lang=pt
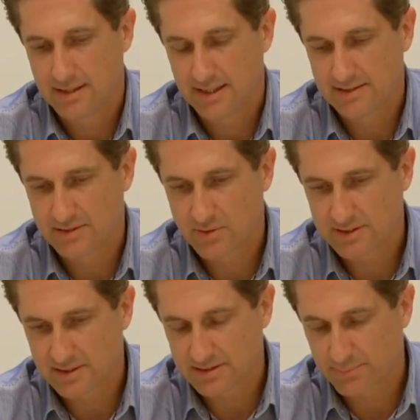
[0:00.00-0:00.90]
essas
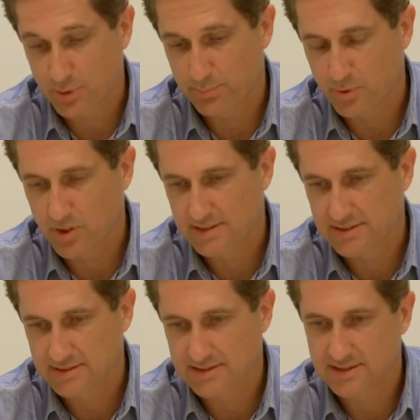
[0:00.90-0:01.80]
nossas
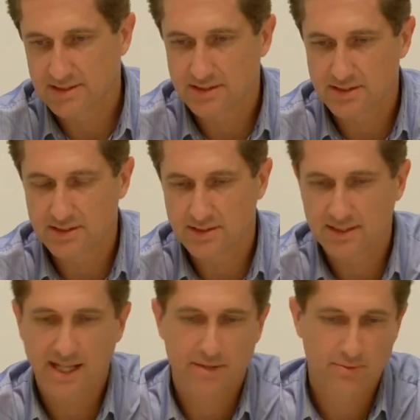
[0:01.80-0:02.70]
propostas e, e
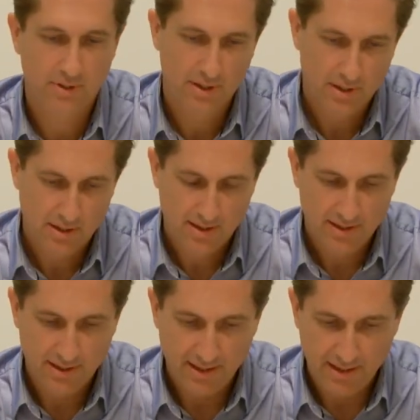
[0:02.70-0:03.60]
claro,
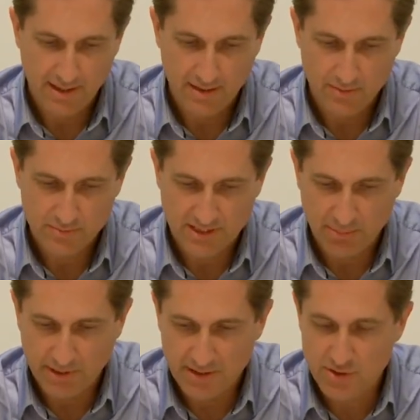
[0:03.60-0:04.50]
é, o
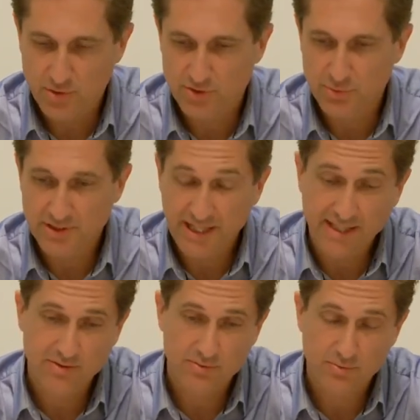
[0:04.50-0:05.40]
trabalho de
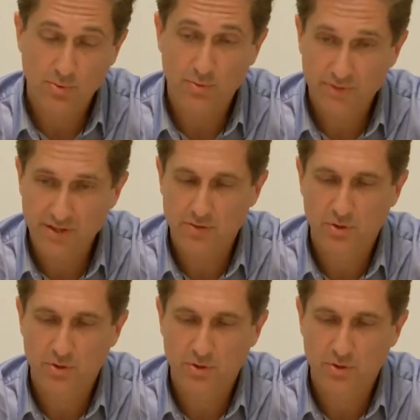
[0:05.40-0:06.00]
2010, do governo em